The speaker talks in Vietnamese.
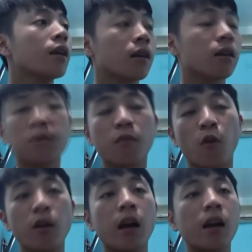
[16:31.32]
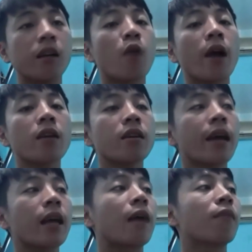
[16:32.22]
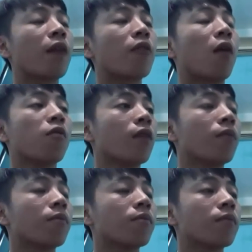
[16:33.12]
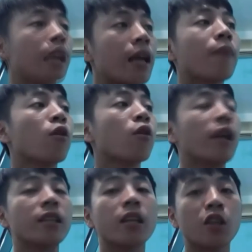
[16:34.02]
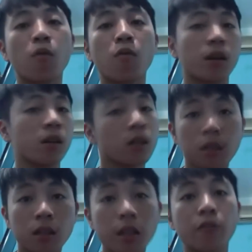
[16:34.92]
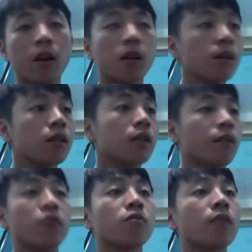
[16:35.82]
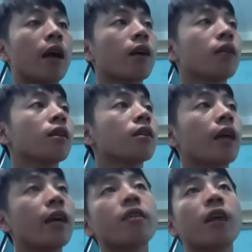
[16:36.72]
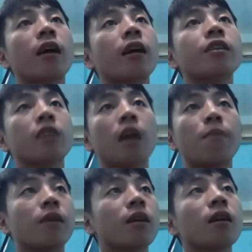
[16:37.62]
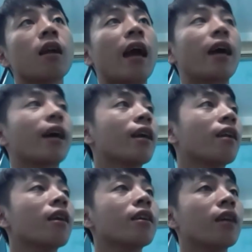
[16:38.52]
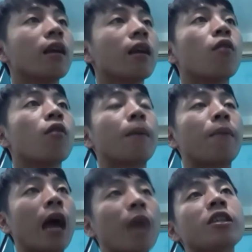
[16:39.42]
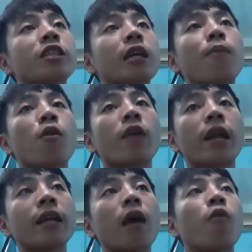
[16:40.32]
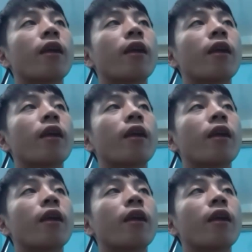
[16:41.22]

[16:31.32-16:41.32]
phụ nữ đi qua nước khác làm lao động làm gái làm nô lệ tình dục và rất nhiều thứ và chúng ta thấy có những cái trường hợp mà rất là lạ kỳ đó là những nô làm gái trong Singapore đánh nhau hay là